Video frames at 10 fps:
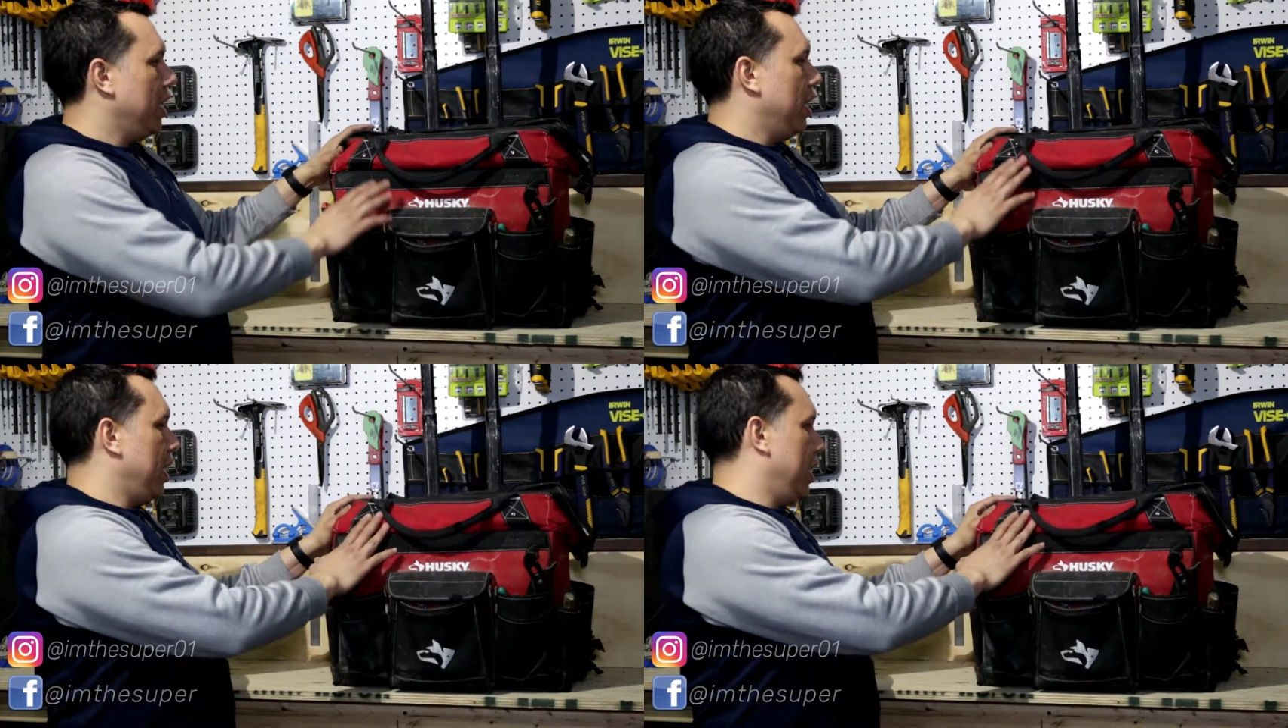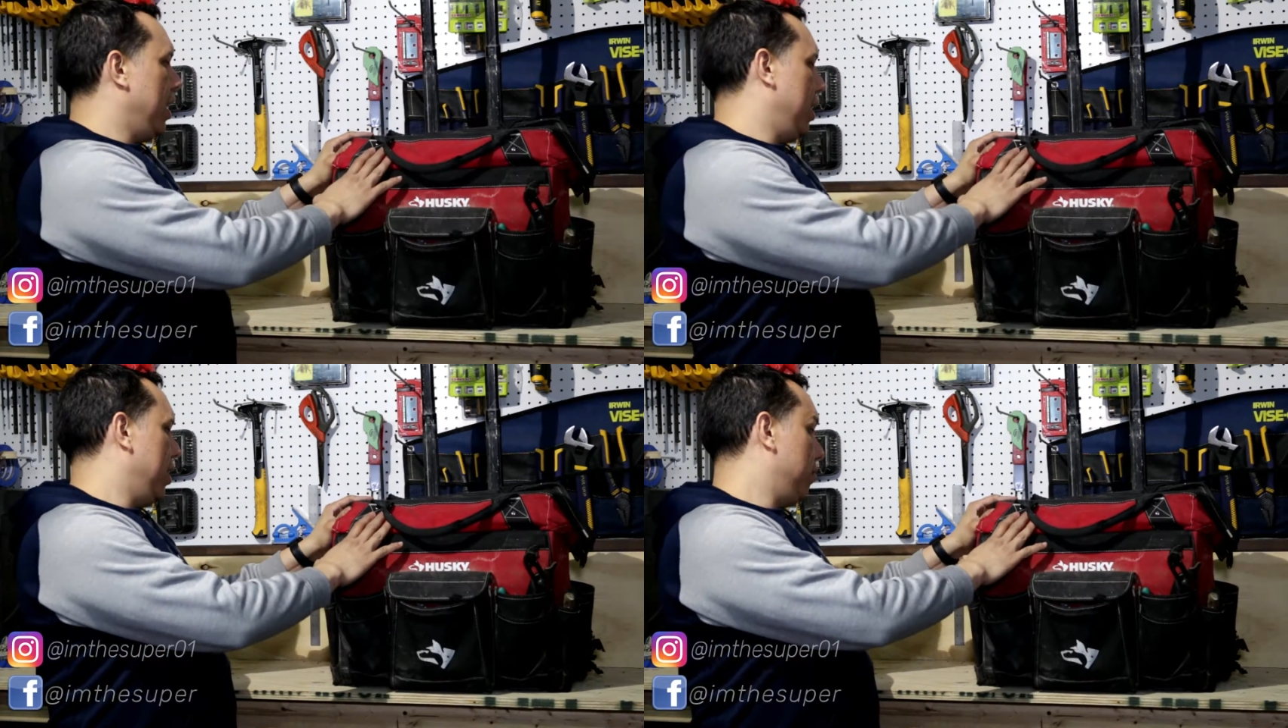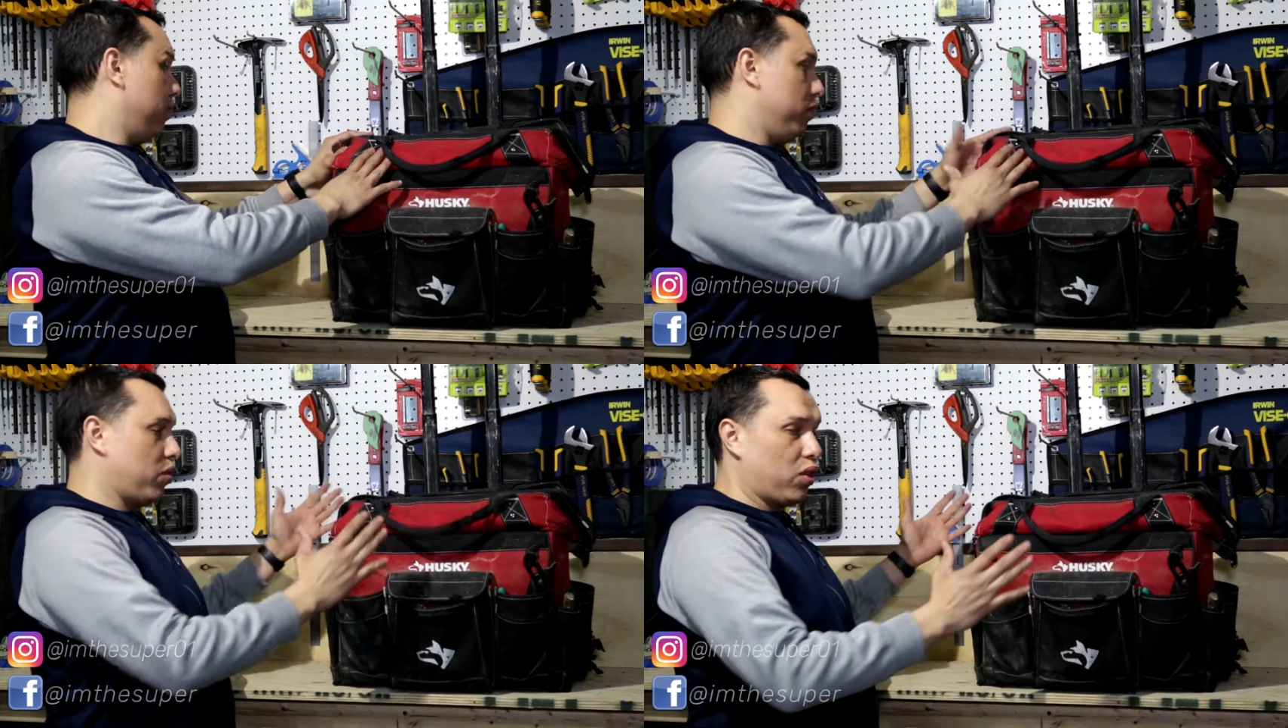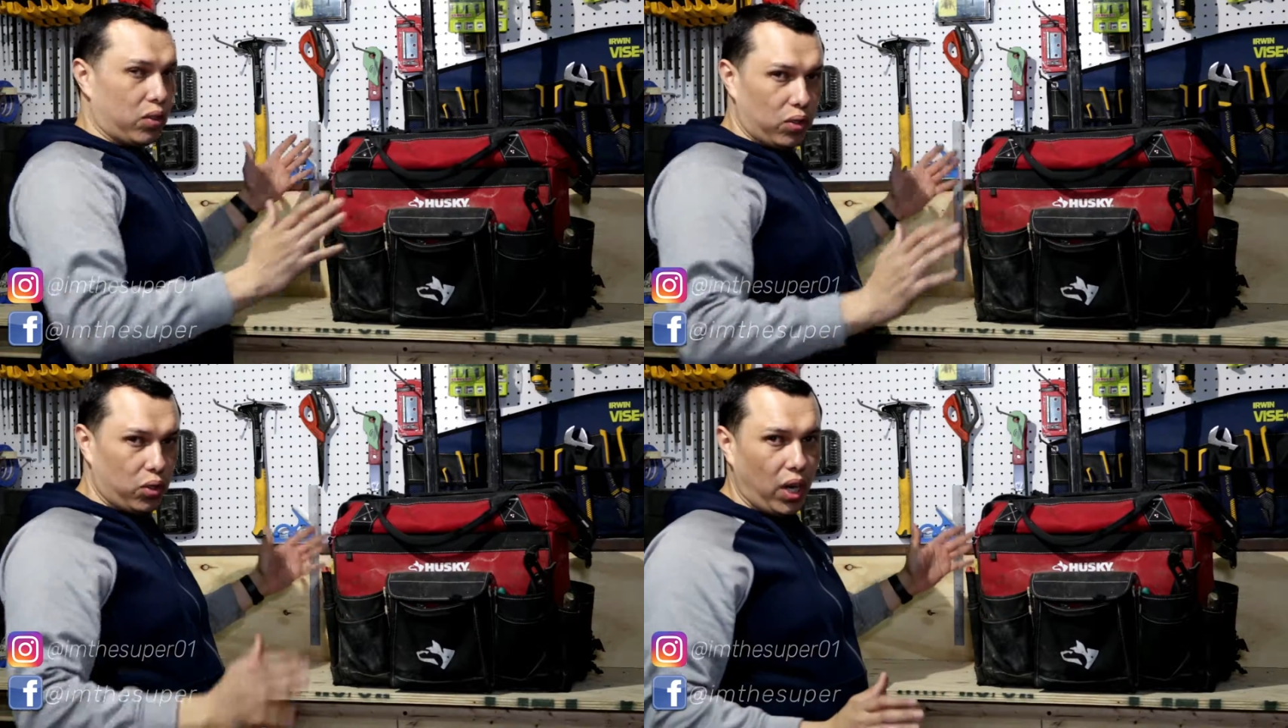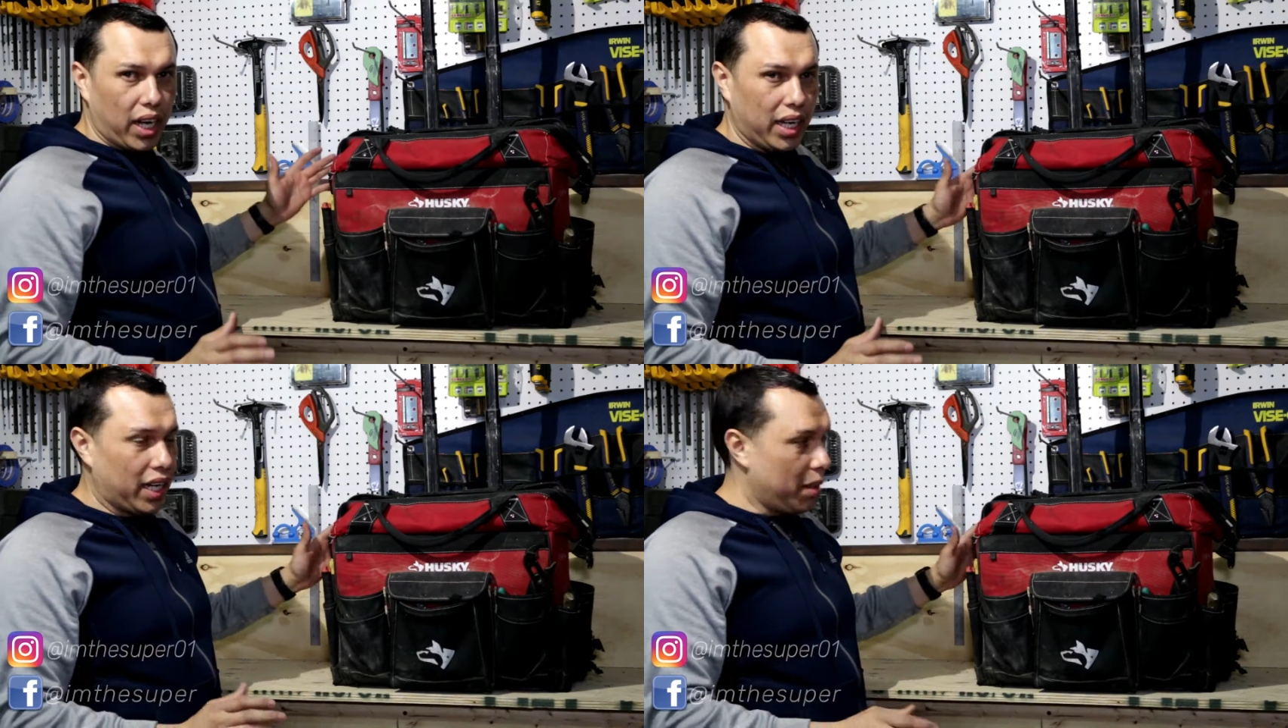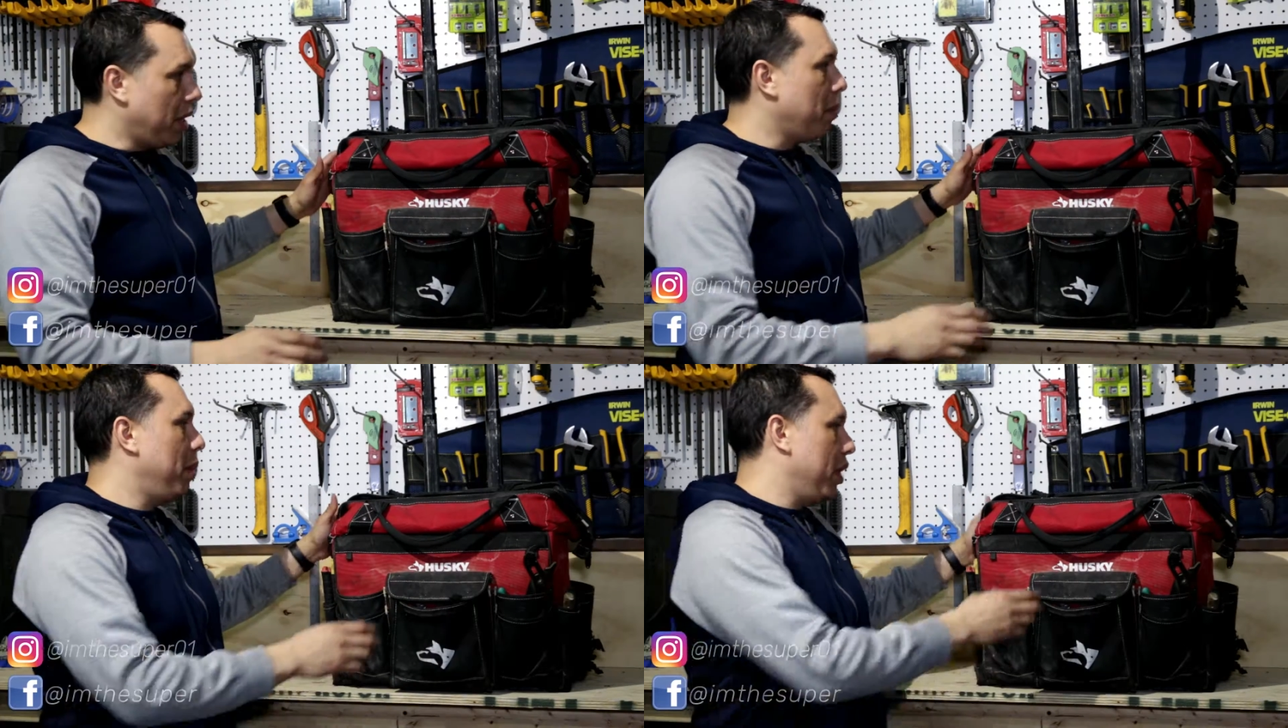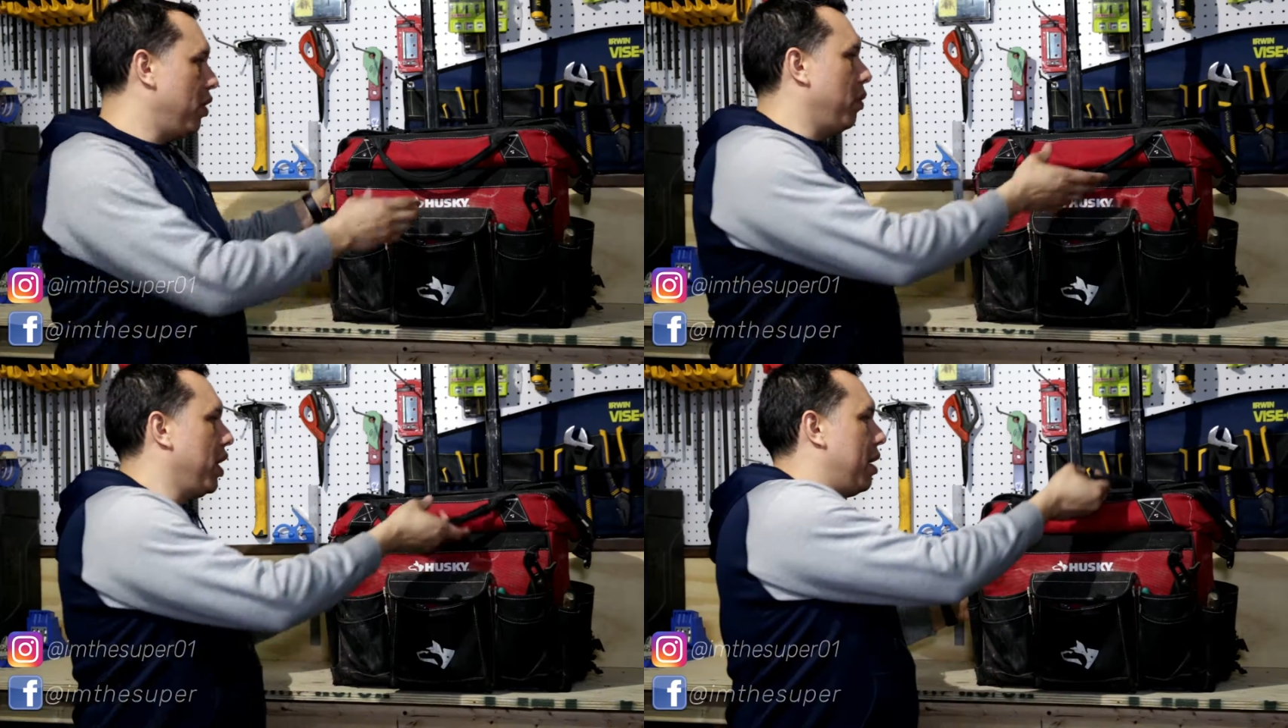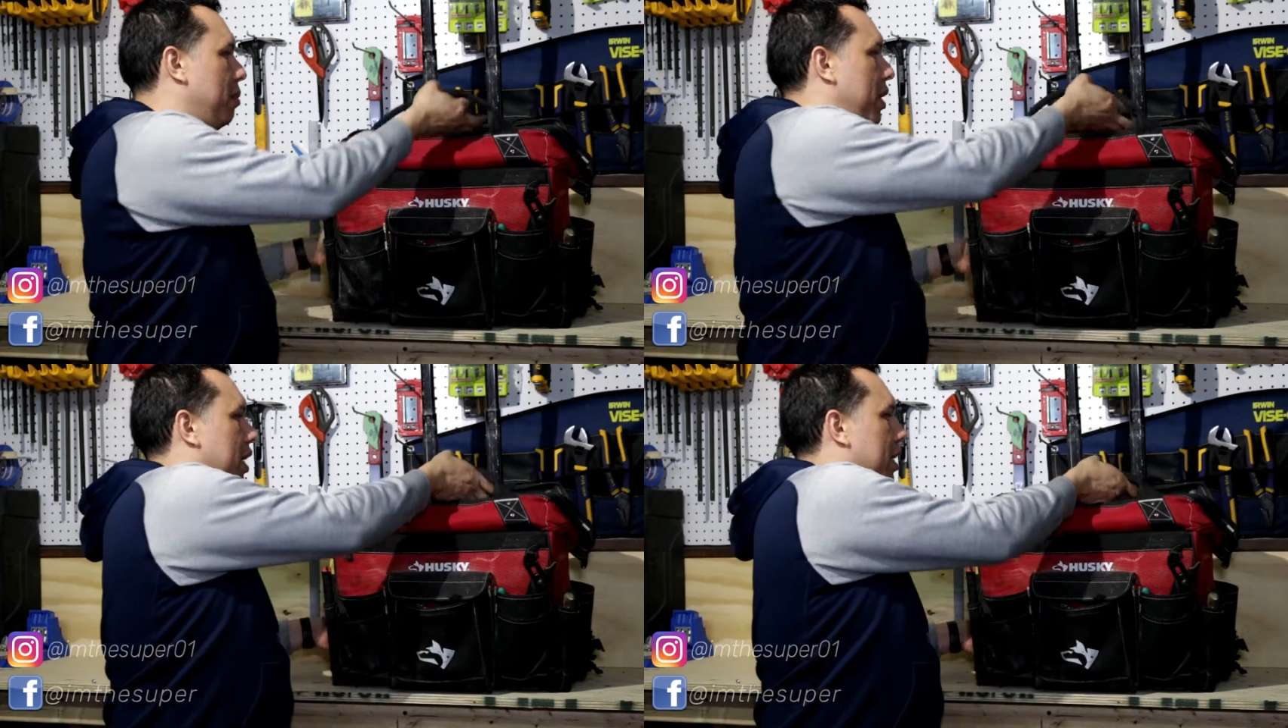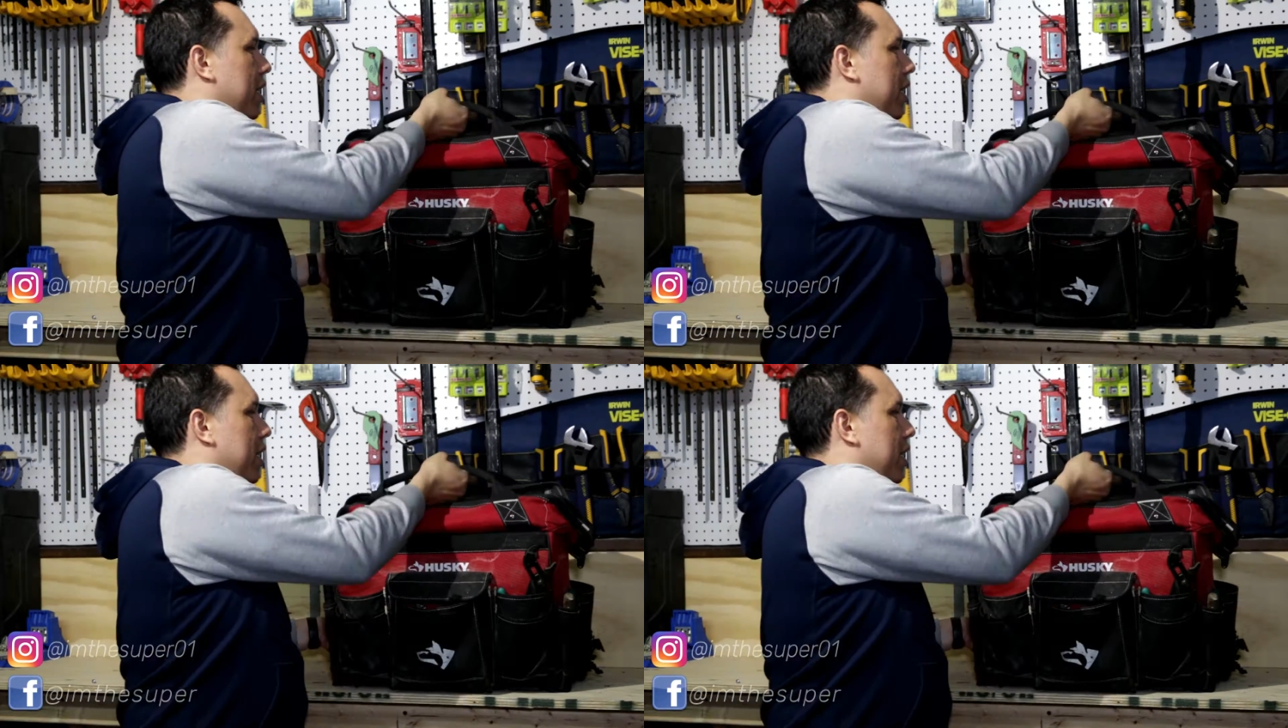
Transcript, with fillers: Eh, no la quería cambiar, pero la voy a cambiar.